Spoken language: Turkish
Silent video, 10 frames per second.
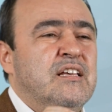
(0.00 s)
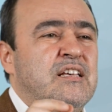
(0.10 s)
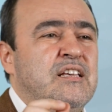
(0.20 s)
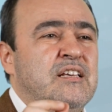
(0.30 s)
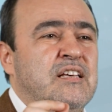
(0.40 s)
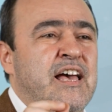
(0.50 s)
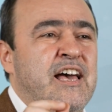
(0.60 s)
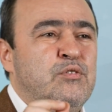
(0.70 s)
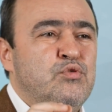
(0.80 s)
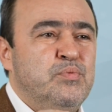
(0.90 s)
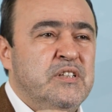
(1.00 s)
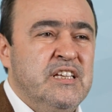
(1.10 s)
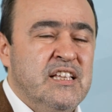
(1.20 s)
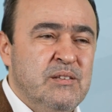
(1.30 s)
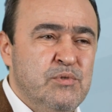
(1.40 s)
E, eğer düşmanı
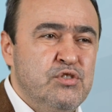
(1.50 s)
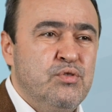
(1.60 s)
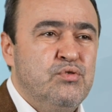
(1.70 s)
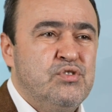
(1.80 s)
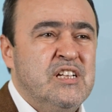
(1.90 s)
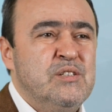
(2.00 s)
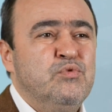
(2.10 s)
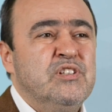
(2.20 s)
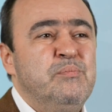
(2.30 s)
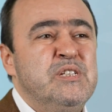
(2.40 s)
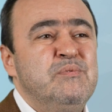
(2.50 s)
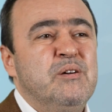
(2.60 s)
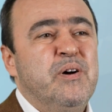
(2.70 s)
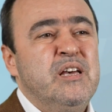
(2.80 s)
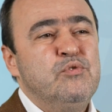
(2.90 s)
yendiğimizi görürseniz bunda bizim de
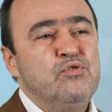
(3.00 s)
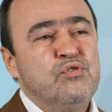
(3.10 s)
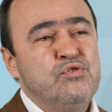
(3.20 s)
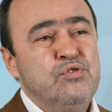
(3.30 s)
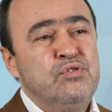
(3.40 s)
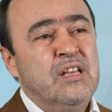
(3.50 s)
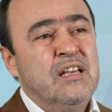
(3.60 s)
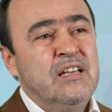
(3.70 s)
payımız olsun